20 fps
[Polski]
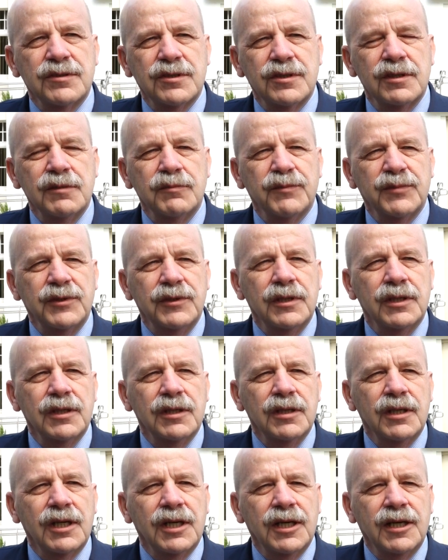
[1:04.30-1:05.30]
dostępne
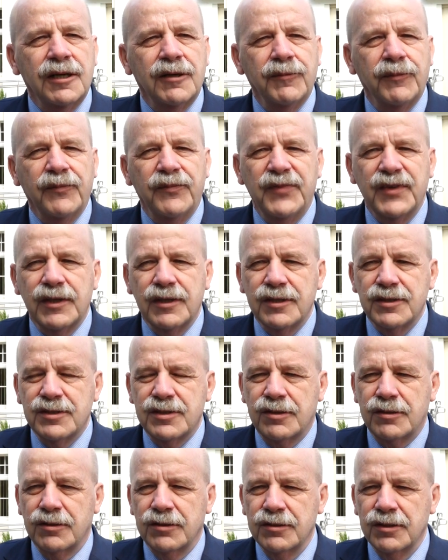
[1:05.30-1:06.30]
na
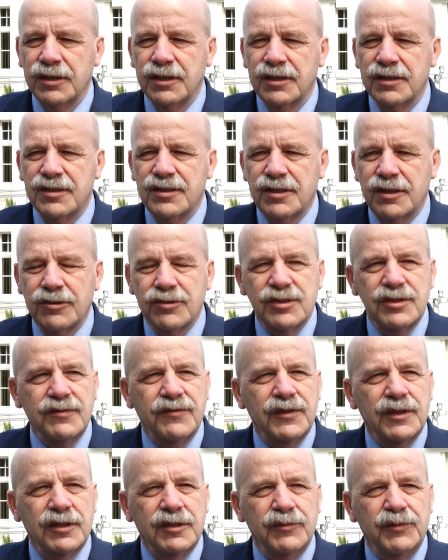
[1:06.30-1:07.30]
stronie
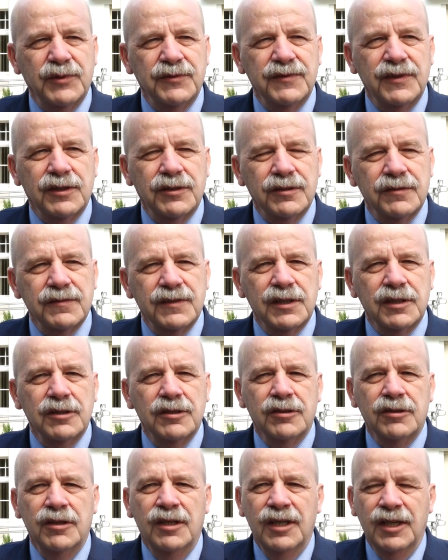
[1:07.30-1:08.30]
Starostwa
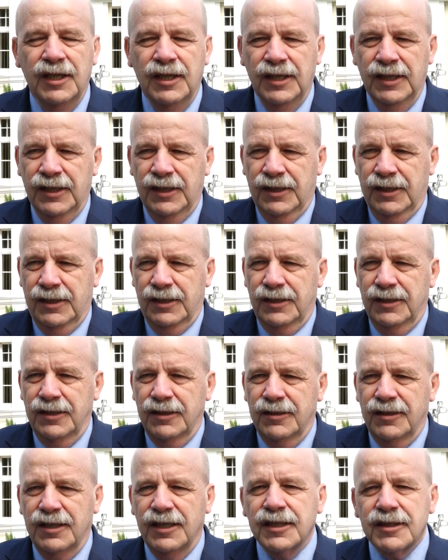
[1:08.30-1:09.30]
Powiatowego.
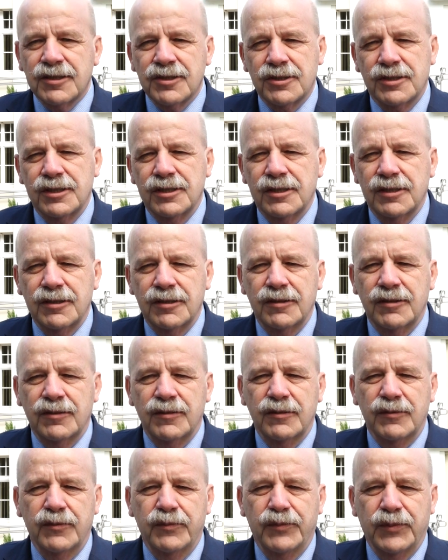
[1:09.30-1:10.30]
E, także e,
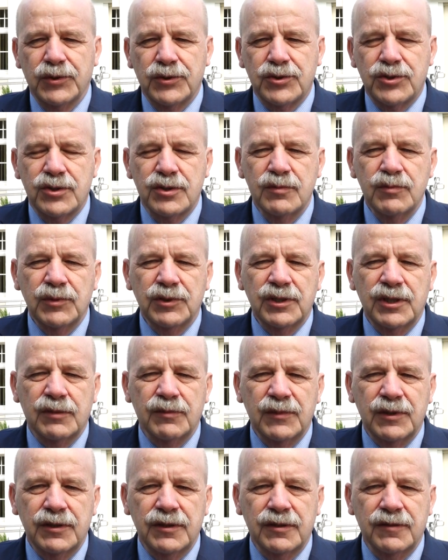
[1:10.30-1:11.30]

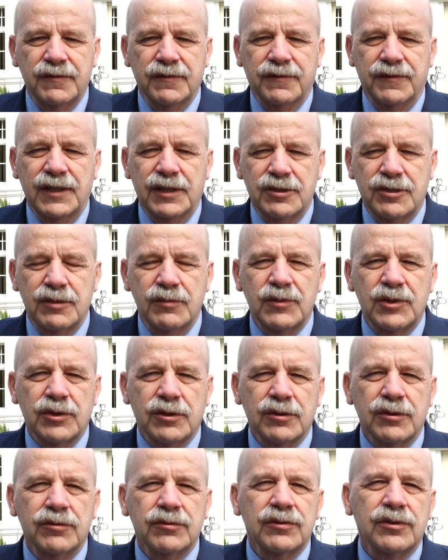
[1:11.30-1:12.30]
podtrzymujemy w dalszym
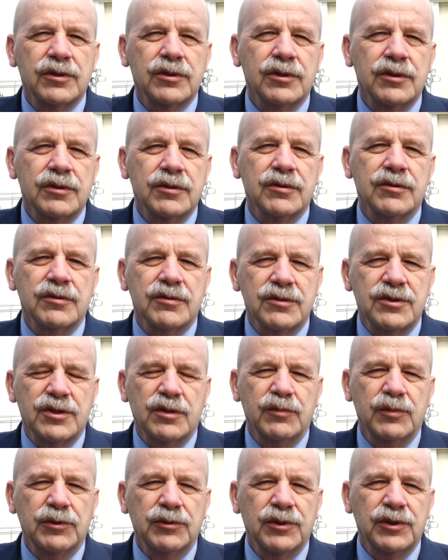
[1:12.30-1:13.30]
ciągu to,
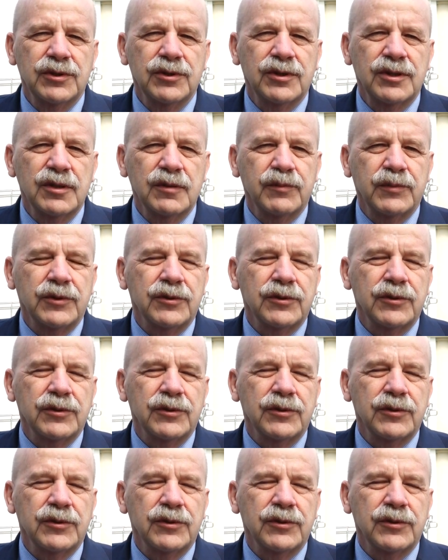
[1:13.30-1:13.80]
co było do tej